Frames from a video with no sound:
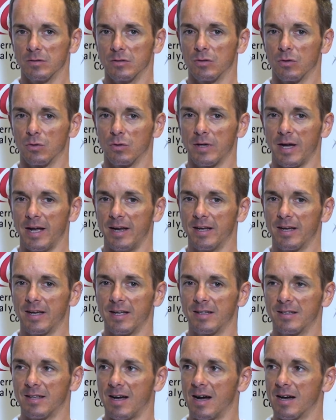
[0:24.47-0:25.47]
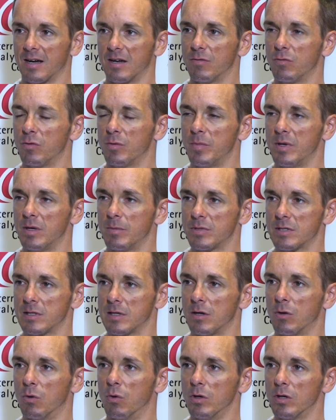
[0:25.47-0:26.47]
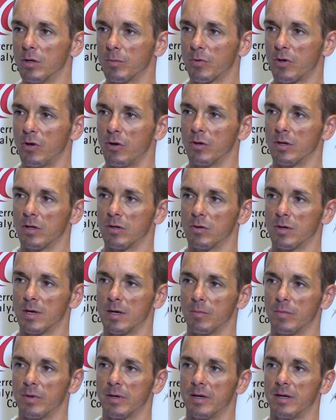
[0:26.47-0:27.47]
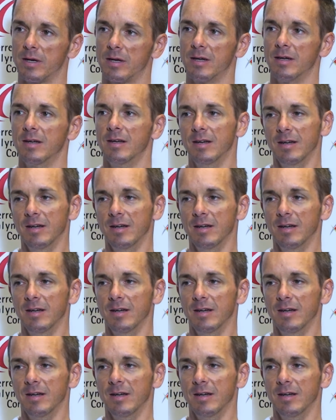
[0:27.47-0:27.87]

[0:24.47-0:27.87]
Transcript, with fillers: doch einige Tage, wo ich mich ein bisschen erholen habe können, noch einmal